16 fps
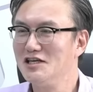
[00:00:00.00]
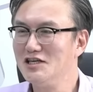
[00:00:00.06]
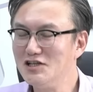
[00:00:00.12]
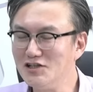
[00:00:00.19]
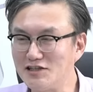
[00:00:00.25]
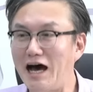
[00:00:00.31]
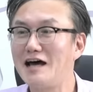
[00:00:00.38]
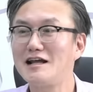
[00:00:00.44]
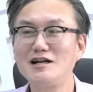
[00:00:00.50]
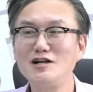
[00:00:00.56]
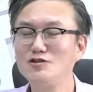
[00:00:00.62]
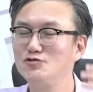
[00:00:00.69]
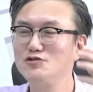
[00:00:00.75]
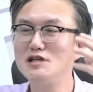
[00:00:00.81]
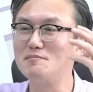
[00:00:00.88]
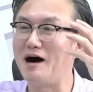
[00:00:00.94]
이
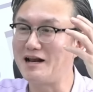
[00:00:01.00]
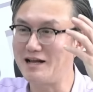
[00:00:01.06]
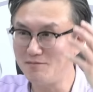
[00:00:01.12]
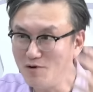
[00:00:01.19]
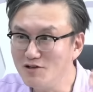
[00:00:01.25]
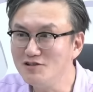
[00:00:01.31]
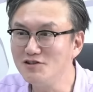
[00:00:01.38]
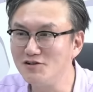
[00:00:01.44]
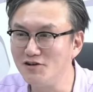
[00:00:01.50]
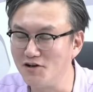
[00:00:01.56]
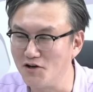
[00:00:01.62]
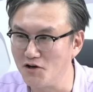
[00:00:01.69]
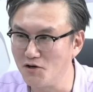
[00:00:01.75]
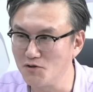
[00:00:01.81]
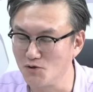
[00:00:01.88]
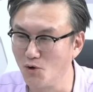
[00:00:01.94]
나라를 둘이 말아먹는
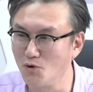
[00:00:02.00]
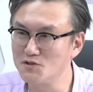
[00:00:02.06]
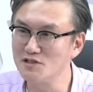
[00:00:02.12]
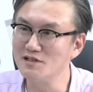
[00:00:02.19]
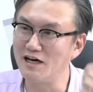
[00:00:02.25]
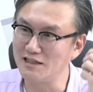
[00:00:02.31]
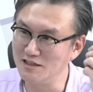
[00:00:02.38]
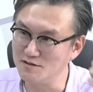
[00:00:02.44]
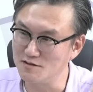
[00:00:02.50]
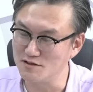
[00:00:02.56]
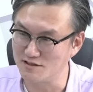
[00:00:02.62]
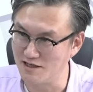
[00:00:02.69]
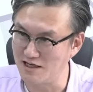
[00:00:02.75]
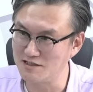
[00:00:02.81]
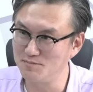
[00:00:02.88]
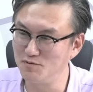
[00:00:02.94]
거예요. 요승
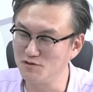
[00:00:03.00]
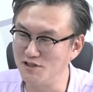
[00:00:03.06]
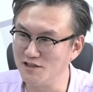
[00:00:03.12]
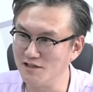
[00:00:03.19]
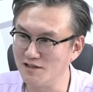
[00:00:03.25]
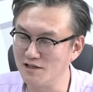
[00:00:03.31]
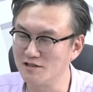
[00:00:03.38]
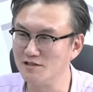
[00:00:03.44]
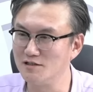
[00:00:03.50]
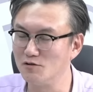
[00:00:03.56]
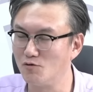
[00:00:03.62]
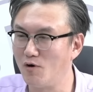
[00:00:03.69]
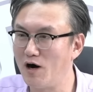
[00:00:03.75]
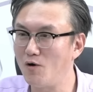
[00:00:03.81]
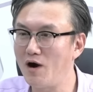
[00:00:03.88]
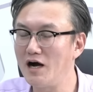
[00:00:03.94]
라티스 라스푸틴이랑 그
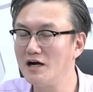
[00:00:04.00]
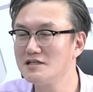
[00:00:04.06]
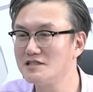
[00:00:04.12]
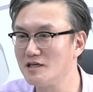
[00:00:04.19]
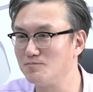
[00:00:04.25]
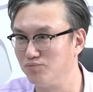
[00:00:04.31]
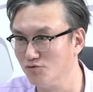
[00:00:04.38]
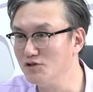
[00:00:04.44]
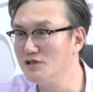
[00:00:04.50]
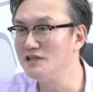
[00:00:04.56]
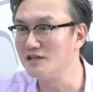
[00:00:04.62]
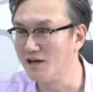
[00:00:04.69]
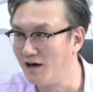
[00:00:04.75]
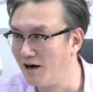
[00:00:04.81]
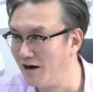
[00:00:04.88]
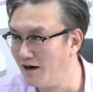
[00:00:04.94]
황제 아.
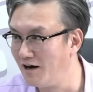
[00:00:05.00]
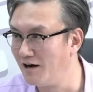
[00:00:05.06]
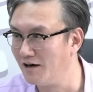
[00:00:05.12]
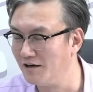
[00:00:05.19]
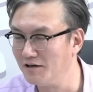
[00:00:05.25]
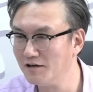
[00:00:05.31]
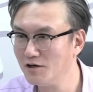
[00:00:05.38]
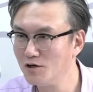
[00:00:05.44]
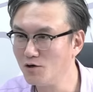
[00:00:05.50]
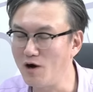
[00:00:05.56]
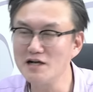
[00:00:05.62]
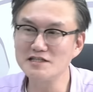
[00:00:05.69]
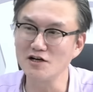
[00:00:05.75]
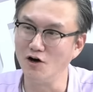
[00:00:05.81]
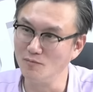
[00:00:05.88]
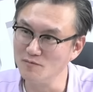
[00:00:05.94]
부인이랑 아, 음.
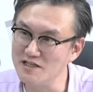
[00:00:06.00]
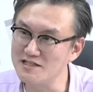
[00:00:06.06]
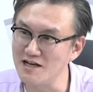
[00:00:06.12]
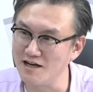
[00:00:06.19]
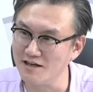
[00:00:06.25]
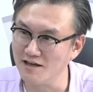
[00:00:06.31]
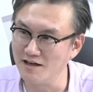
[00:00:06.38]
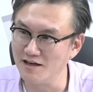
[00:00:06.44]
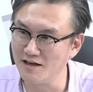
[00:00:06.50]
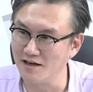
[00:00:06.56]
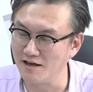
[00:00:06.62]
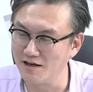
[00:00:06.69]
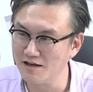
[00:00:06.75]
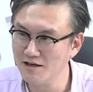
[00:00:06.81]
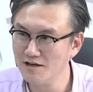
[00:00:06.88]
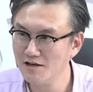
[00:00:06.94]
황제가 없는
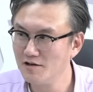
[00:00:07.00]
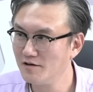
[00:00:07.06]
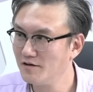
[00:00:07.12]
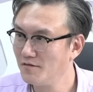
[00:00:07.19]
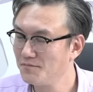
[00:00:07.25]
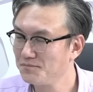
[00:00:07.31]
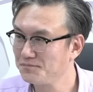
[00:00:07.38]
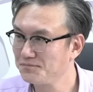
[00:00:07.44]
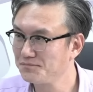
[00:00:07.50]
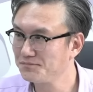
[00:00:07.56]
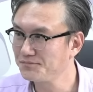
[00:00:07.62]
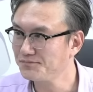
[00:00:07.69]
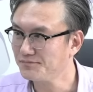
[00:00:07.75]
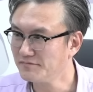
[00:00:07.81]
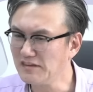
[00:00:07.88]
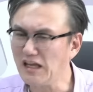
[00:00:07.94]
사이에 잤어. 근데
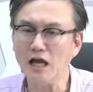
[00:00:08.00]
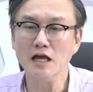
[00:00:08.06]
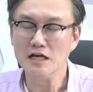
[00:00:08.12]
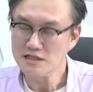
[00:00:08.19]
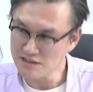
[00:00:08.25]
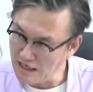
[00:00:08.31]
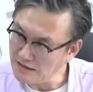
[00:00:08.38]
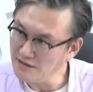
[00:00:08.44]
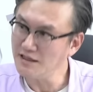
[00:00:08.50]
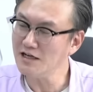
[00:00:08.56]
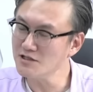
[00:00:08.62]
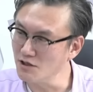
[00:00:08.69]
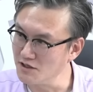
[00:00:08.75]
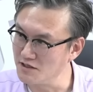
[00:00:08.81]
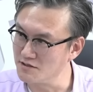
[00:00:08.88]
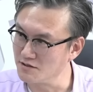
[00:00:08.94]
둘이
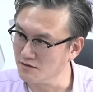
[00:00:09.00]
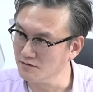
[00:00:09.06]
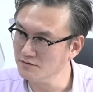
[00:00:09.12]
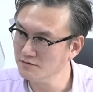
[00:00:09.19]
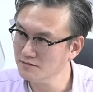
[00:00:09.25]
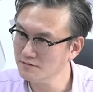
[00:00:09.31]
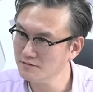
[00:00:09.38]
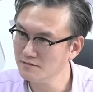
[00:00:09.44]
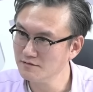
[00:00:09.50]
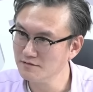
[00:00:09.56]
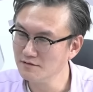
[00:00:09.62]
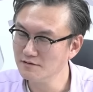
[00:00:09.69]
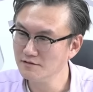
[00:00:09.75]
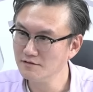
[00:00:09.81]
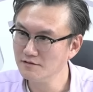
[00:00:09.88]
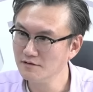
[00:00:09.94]
잤다는 설이 있어요. 아,
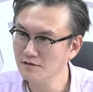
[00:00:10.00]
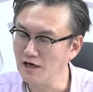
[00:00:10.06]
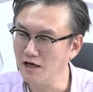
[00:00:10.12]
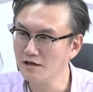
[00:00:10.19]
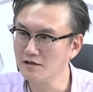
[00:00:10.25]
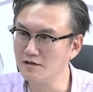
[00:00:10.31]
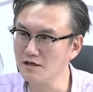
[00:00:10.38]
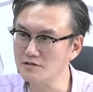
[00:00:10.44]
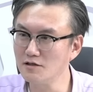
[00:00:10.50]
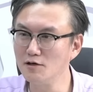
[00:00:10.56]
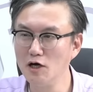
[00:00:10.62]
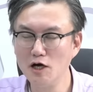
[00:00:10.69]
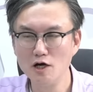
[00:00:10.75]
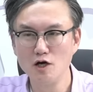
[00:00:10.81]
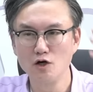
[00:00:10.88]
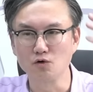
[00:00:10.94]
잤어. 어. 그래서
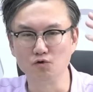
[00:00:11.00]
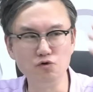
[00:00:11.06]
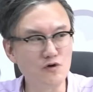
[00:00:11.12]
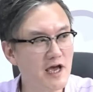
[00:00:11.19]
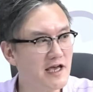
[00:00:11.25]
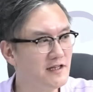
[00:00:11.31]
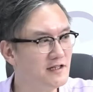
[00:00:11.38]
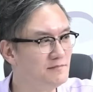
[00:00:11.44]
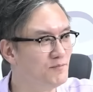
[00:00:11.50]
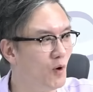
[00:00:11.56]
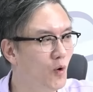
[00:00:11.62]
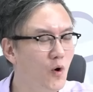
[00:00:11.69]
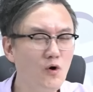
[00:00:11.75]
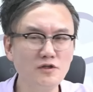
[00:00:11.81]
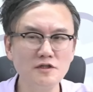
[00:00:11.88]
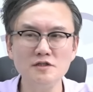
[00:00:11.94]
궁에 있는
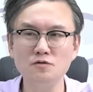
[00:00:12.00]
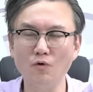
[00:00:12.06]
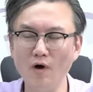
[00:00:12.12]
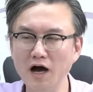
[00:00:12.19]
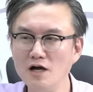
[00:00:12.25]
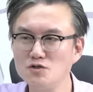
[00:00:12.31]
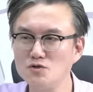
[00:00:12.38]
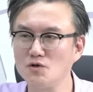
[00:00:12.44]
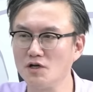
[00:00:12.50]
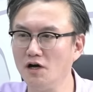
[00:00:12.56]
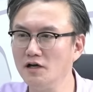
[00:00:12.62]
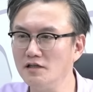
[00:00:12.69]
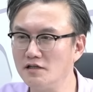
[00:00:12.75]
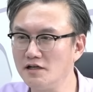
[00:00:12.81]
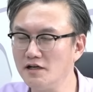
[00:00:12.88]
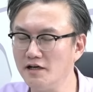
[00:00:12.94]
모든 황족
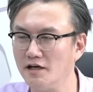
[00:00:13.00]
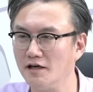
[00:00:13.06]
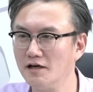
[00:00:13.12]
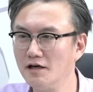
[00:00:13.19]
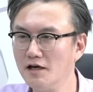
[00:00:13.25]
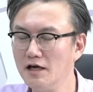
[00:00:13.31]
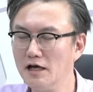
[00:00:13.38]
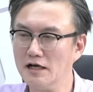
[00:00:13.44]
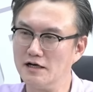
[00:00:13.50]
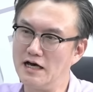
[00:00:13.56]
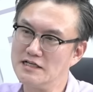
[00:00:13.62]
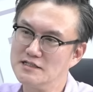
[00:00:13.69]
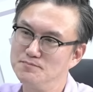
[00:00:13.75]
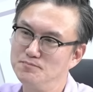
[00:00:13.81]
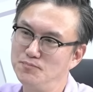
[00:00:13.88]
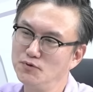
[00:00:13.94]
여인들이
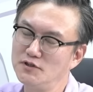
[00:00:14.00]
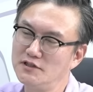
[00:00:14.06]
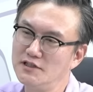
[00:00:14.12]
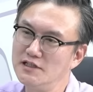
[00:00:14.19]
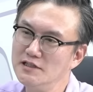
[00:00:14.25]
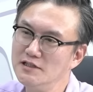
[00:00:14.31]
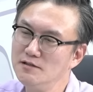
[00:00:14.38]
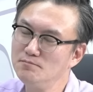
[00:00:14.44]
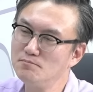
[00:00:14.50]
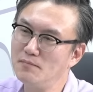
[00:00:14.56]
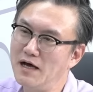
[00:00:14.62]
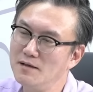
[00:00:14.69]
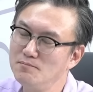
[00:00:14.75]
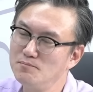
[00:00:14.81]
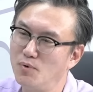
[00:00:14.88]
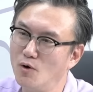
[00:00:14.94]

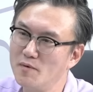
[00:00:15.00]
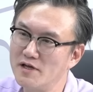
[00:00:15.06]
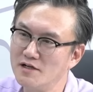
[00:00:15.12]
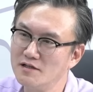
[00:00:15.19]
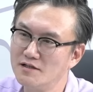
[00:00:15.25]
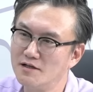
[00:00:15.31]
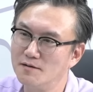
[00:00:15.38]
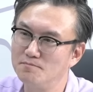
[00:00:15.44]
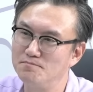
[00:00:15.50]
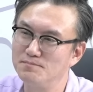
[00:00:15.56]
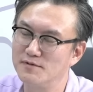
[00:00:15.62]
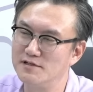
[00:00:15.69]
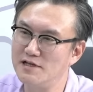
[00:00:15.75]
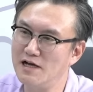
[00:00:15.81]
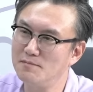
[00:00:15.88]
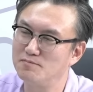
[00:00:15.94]
라스푸틴만 보면은
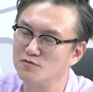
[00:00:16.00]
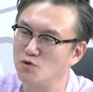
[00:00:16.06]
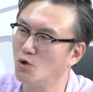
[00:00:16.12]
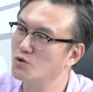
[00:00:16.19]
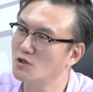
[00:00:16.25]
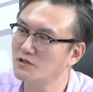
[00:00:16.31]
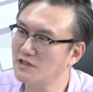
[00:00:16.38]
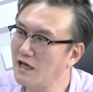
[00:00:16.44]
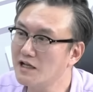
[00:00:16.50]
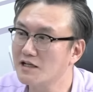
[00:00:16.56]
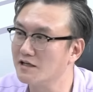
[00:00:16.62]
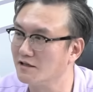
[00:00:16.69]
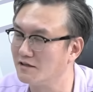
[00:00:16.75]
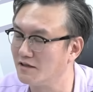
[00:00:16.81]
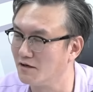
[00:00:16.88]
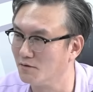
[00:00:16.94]
그냥 졸졸
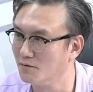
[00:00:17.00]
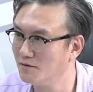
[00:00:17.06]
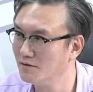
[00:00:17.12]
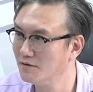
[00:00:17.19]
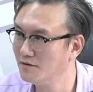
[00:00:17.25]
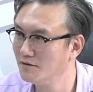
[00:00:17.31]
따라다녔대요.